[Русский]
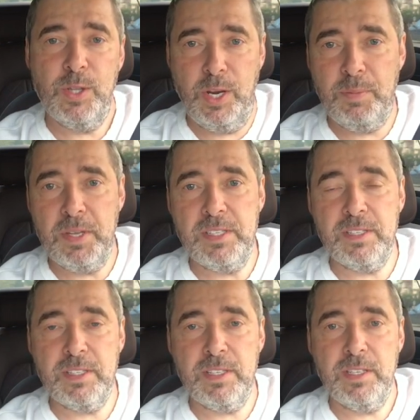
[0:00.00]
3
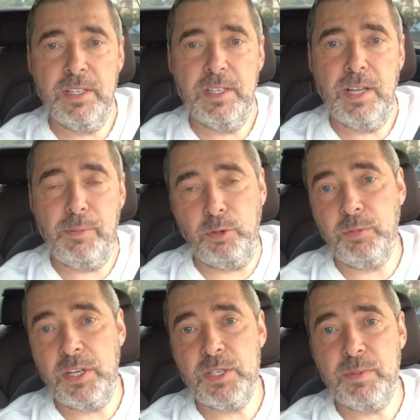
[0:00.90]
месяца, а
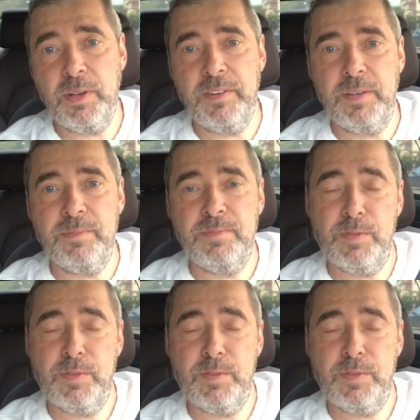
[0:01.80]
потом дальше поговорим.